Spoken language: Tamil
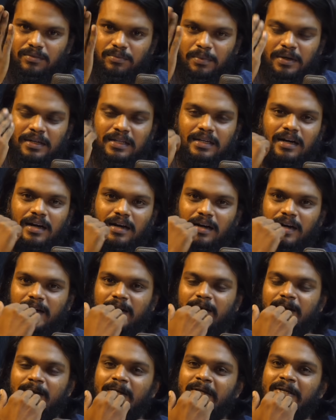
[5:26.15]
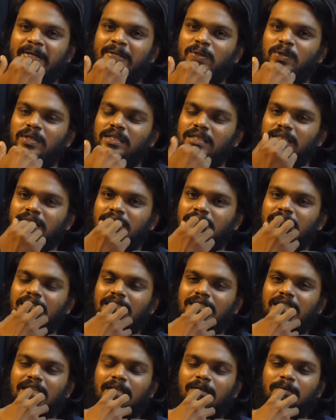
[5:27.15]
பண்ணியிருக்காங்கல்ல ஸோ இது
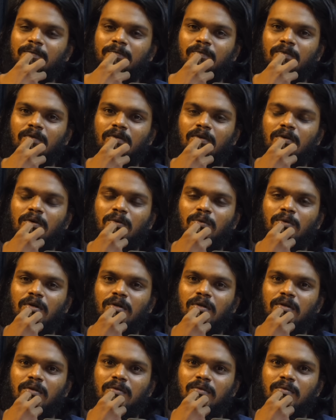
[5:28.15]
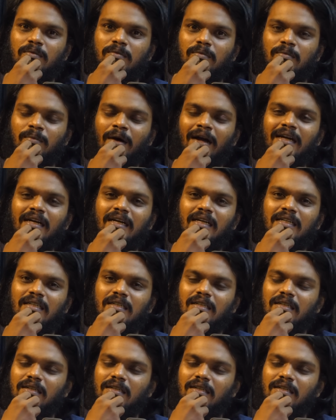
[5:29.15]
சீரியஸ்லி ஒரு பயங்கர